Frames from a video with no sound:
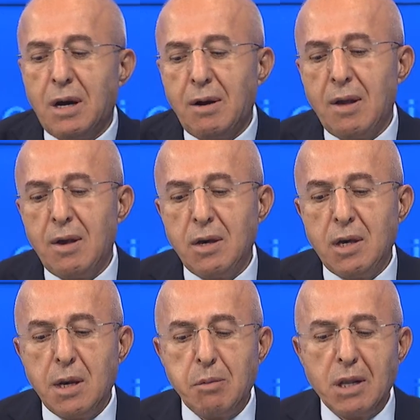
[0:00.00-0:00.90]
bazda
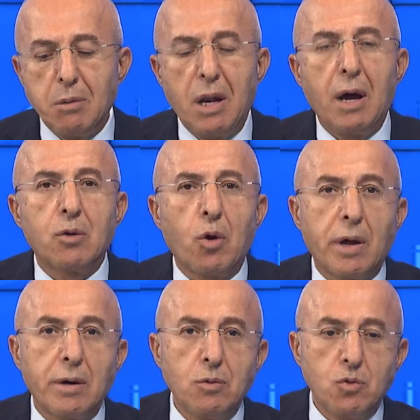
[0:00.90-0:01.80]
27 milyar
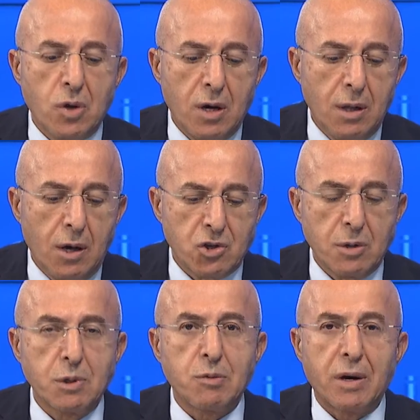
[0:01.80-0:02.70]
doların üzerinde
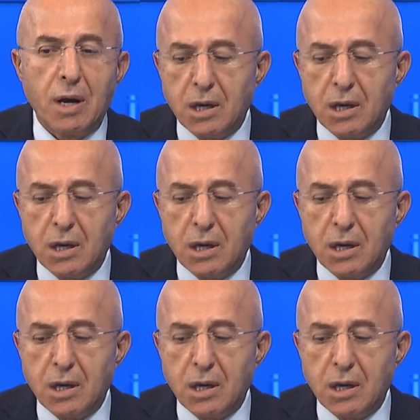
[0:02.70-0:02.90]
açığımız var.